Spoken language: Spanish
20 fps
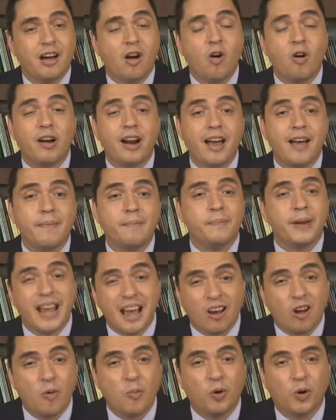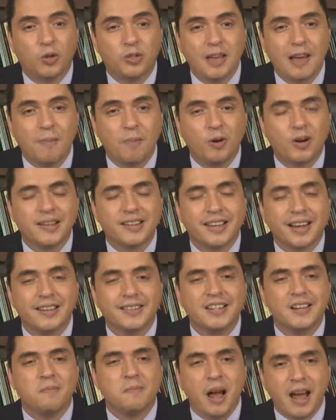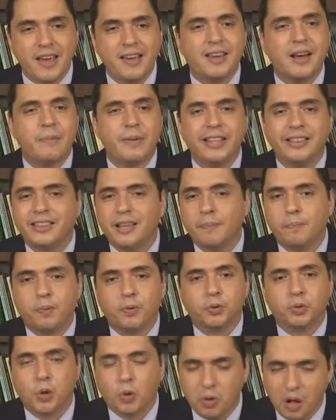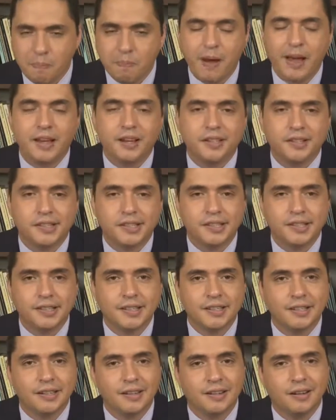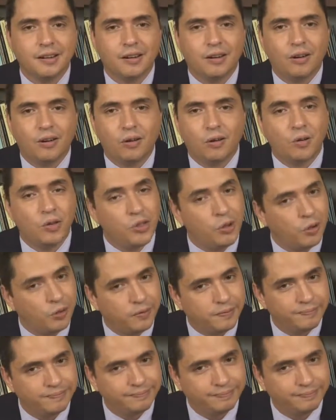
Y ahora vea cómo los árboles crecen mágicamente por todo el país. ¿O no?